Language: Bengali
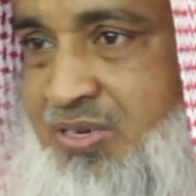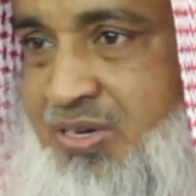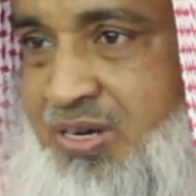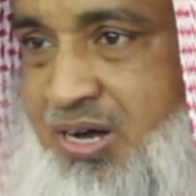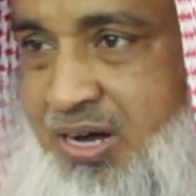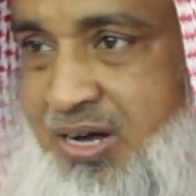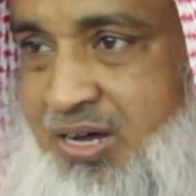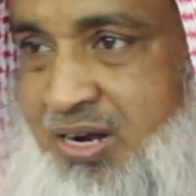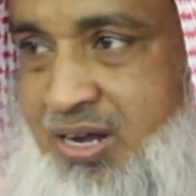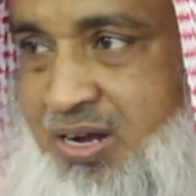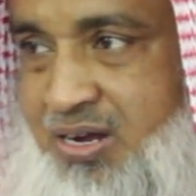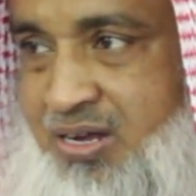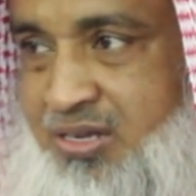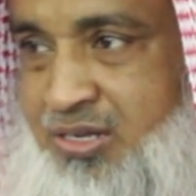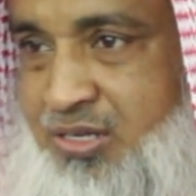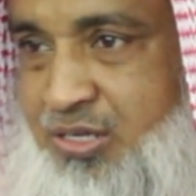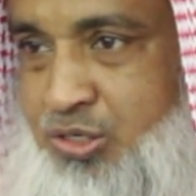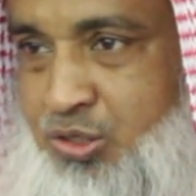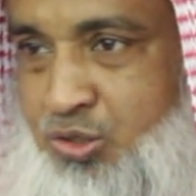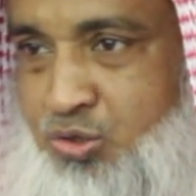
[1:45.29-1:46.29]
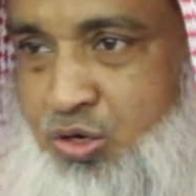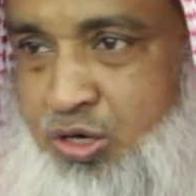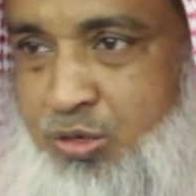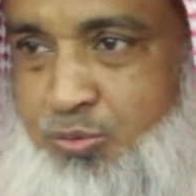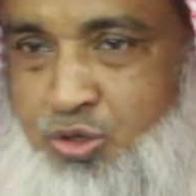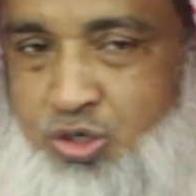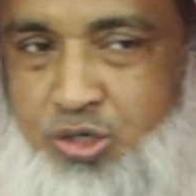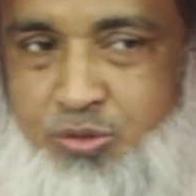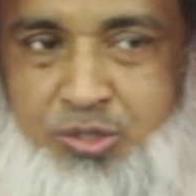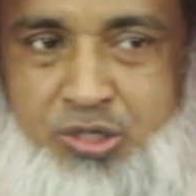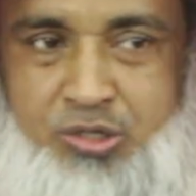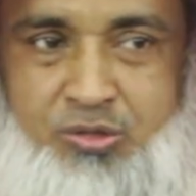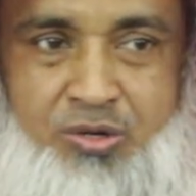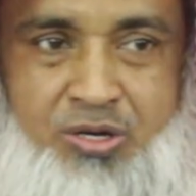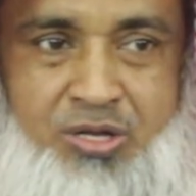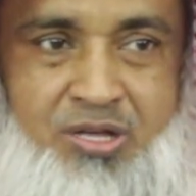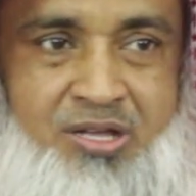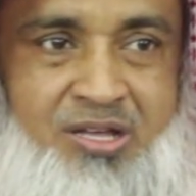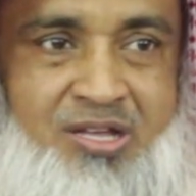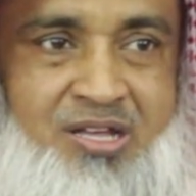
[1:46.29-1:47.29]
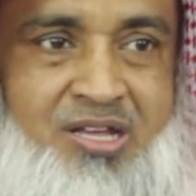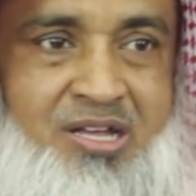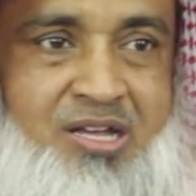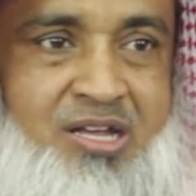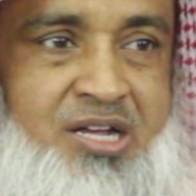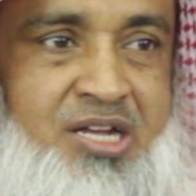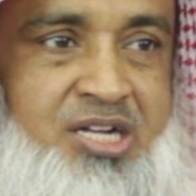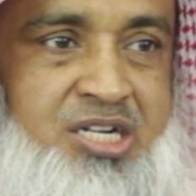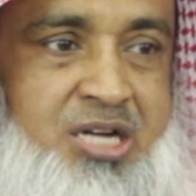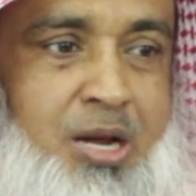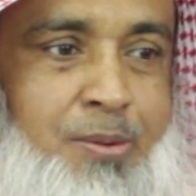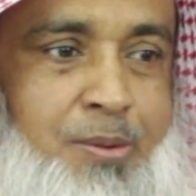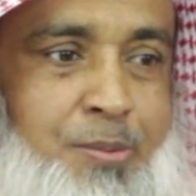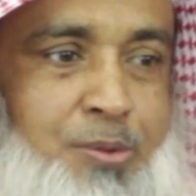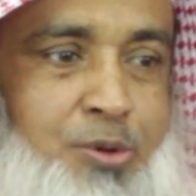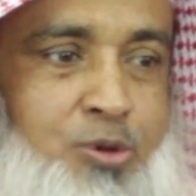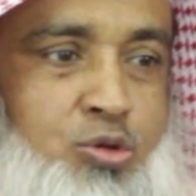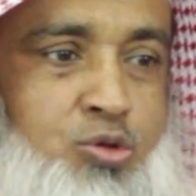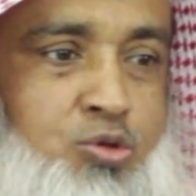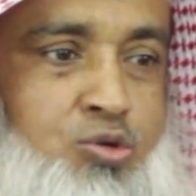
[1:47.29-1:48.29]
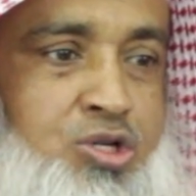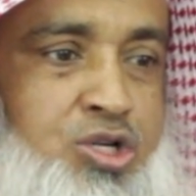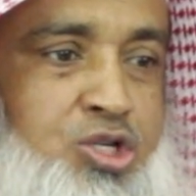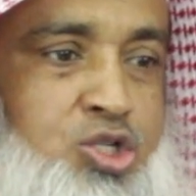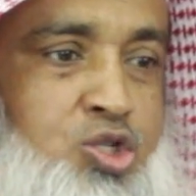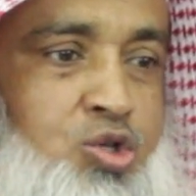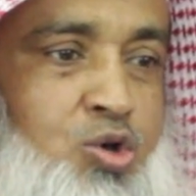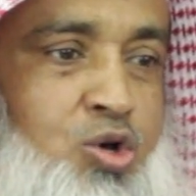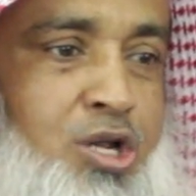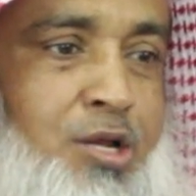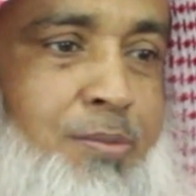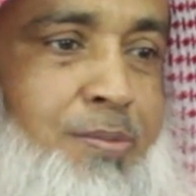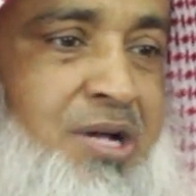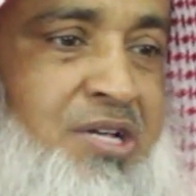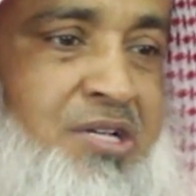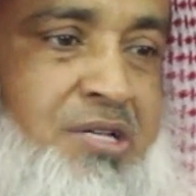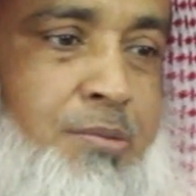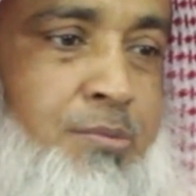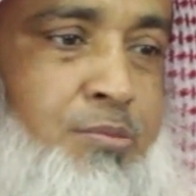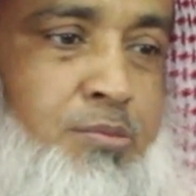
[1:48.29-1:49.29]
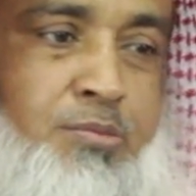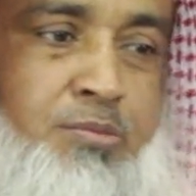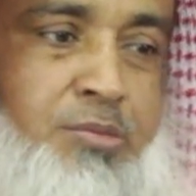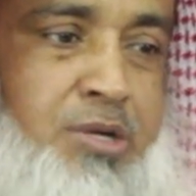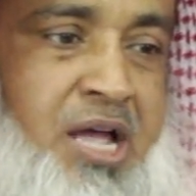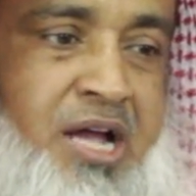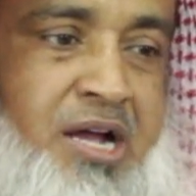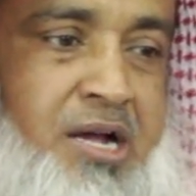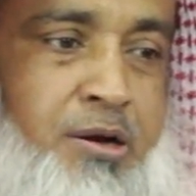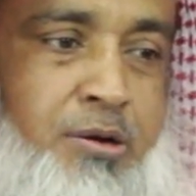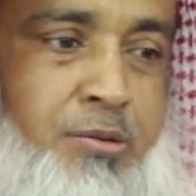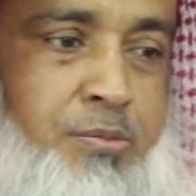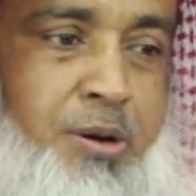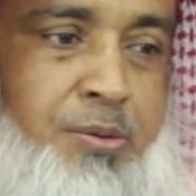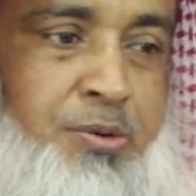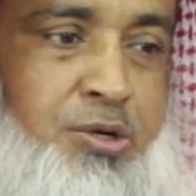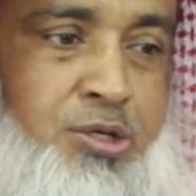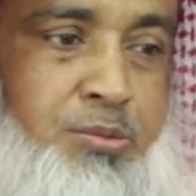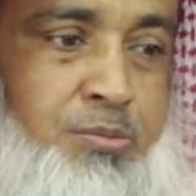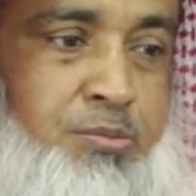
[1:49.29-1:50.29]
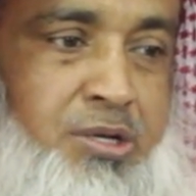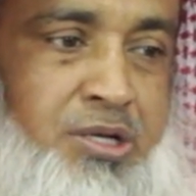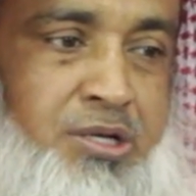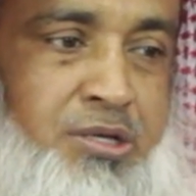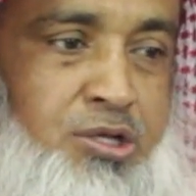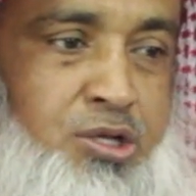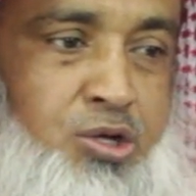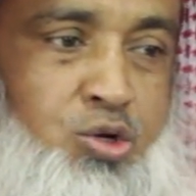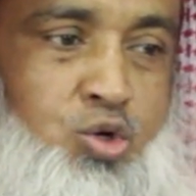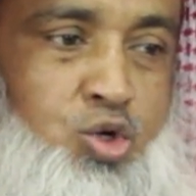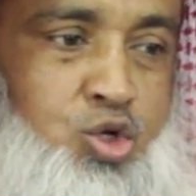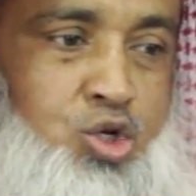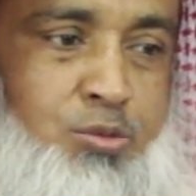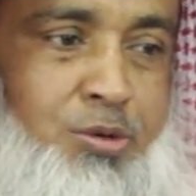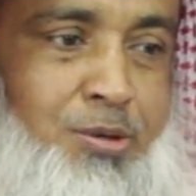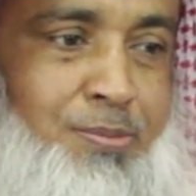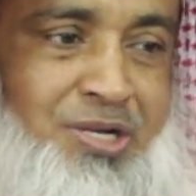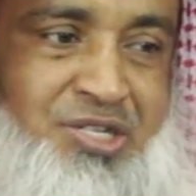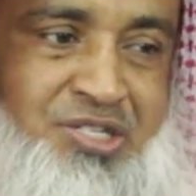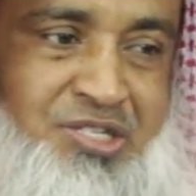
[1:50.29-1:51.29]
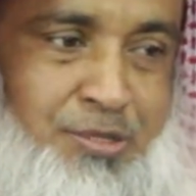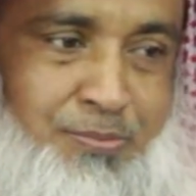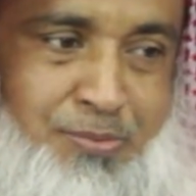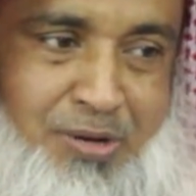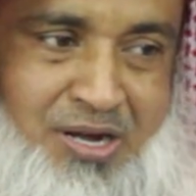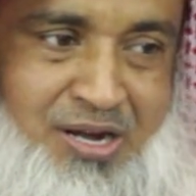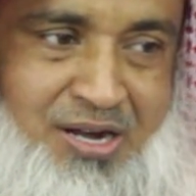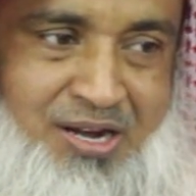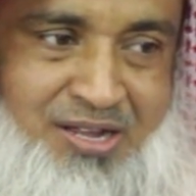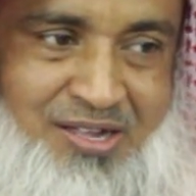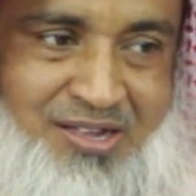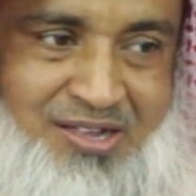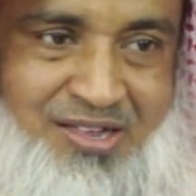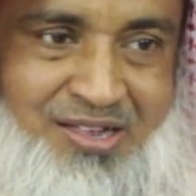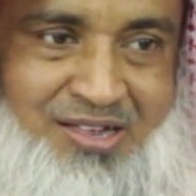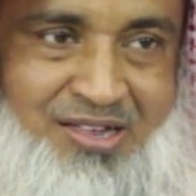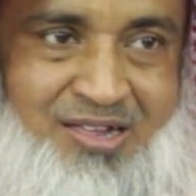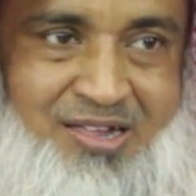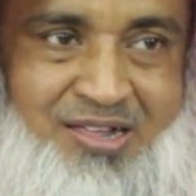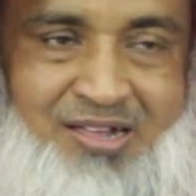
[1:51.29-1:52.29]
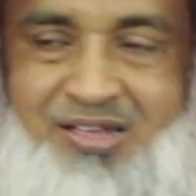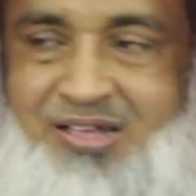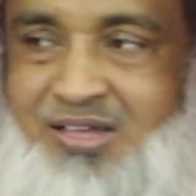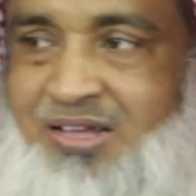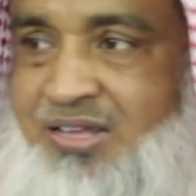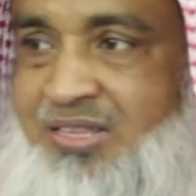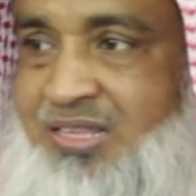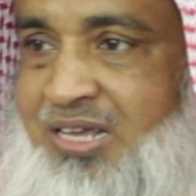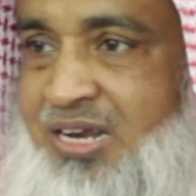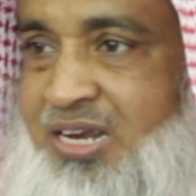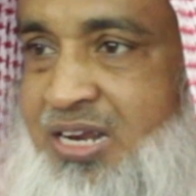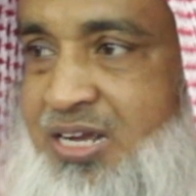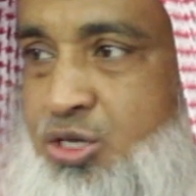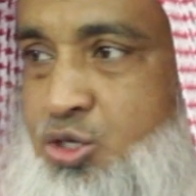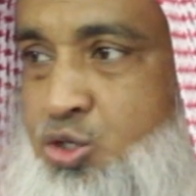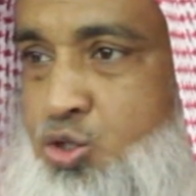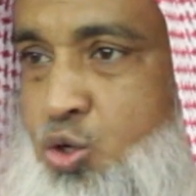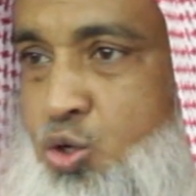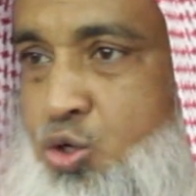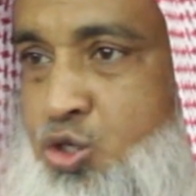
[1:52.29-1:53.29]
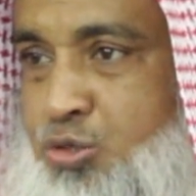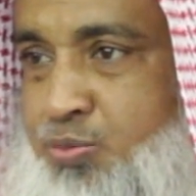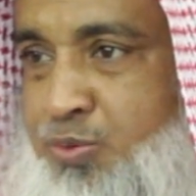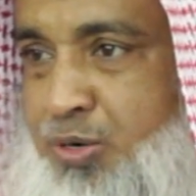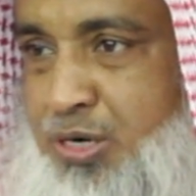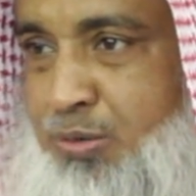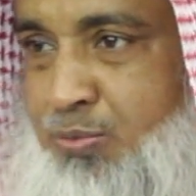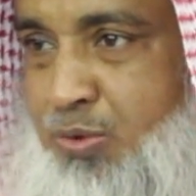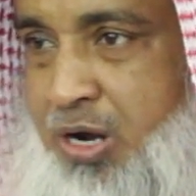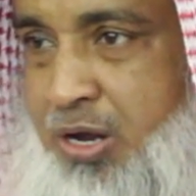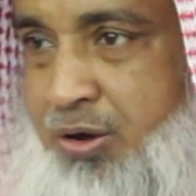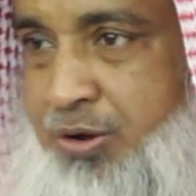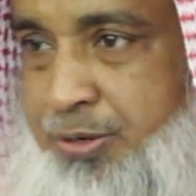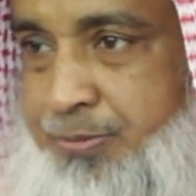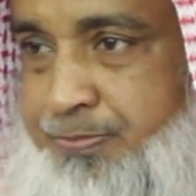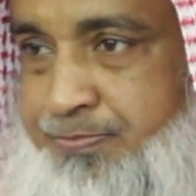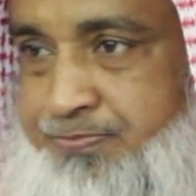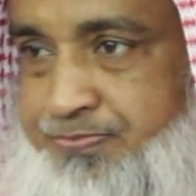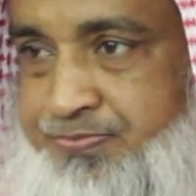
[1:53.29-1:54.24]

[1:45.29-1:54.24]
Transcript: কাঁকড়া জলে বসবাস করে স্বাভাবিকত সে স্থলে এককভাবে মানে দীর্ঘ সময় বাঁচতে পারে না তাই এটাকে জলজ প্রাণী বলা হয়